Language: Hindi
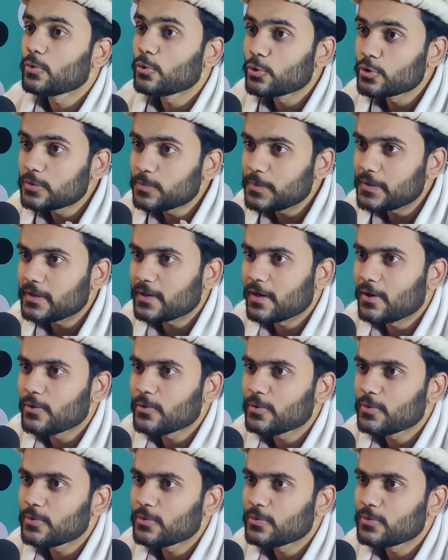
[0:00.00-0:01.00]
खुद भी
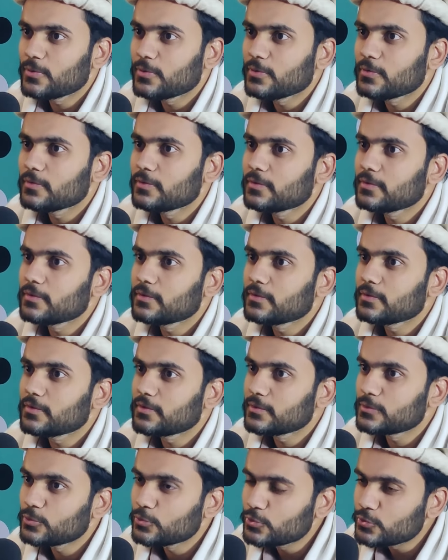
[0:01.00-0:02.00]
खाओ
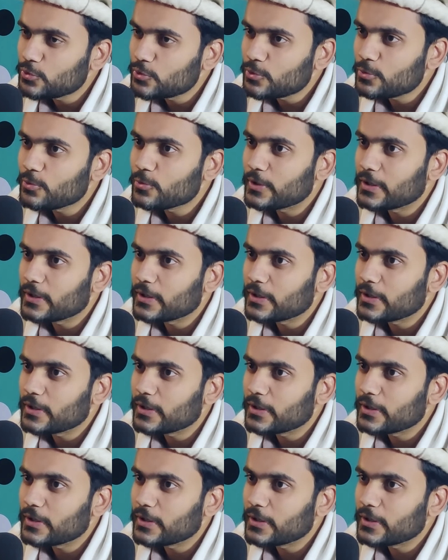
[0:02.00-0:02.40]
दूसरों को